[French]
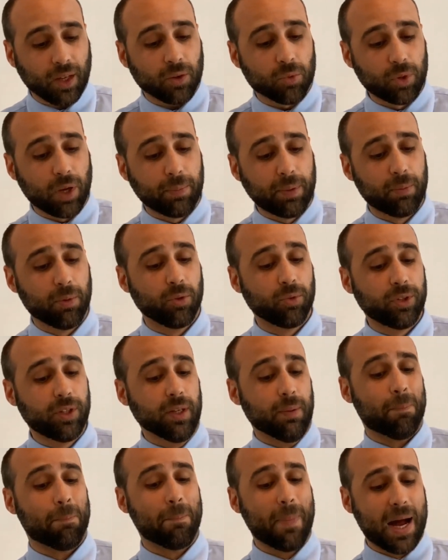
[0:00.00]
où la Bible nous
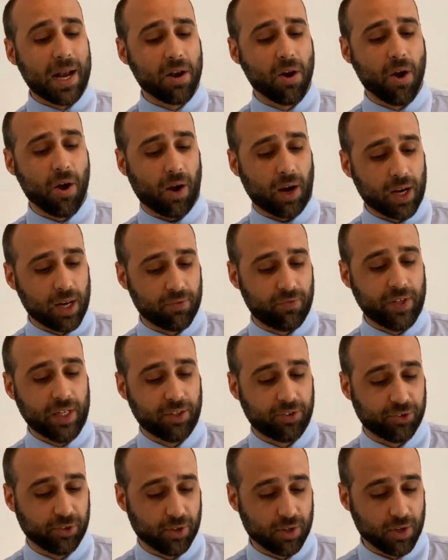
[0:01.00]
dit Malheur à la
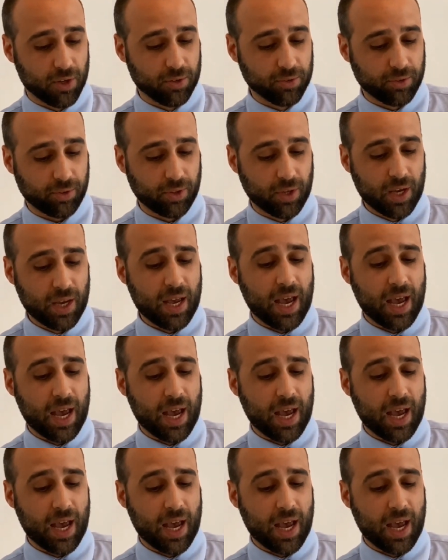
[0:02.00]
ville sanglante,